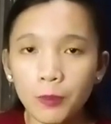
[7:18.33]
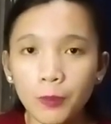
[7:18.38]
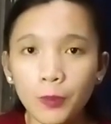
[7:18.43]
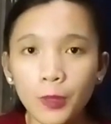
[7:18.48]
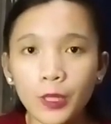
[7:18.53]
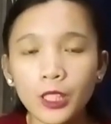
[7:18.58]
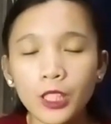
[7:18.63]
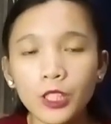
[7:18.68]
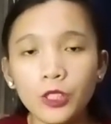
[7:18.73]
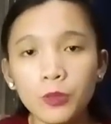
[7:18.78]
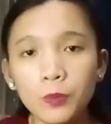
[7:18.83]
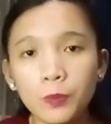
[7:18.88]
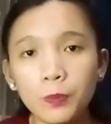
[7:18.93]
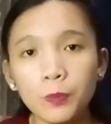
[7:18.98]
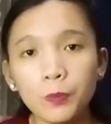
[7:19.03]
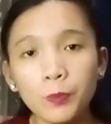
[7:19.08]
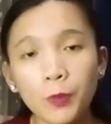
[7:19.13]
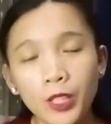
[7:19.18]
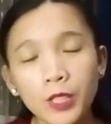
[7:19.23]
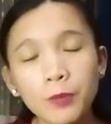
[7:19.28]
pwede niyo
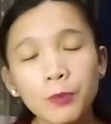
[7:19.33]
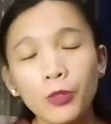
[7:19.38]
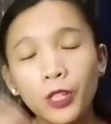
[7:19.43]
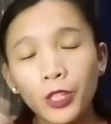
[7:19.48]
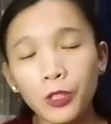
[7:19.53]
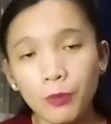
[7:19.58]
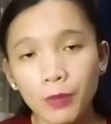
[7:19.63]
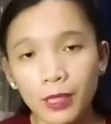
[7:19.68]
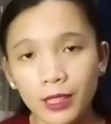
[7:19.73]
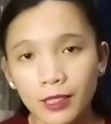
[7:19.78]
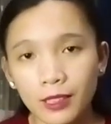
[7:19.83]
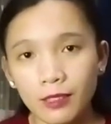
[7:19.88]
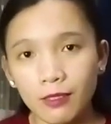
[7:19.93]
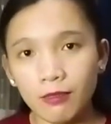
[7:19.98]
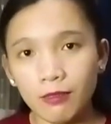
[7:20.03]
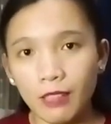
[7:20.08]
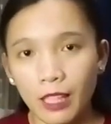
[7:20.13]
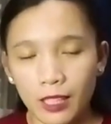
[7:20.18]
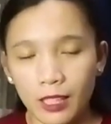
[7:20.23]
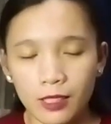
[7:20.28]
pwede po kayong
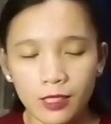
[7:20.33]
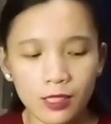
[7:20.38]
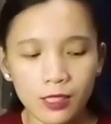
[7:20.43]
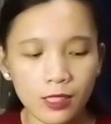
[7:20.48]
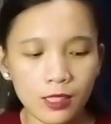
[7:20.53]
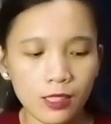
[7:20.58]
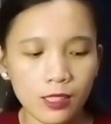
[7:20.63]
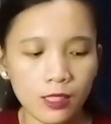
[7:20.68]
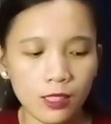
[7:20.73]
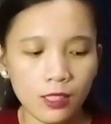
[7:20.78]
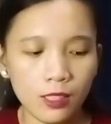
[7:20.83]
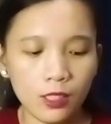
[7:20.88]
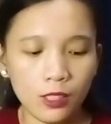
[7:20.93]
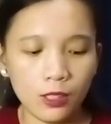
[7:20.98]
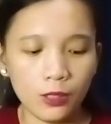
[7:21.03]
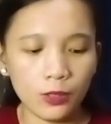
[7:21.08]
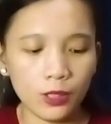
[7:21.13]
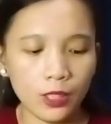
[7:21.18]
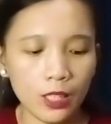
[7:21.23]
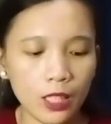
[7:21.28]
mag-text.
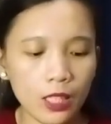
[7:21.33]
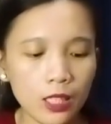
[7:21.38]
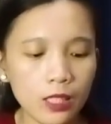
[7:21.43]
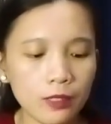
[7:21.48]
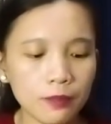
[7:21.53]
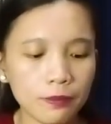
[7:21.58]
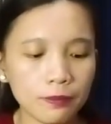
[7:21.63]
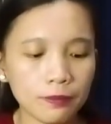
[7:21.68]
Okay?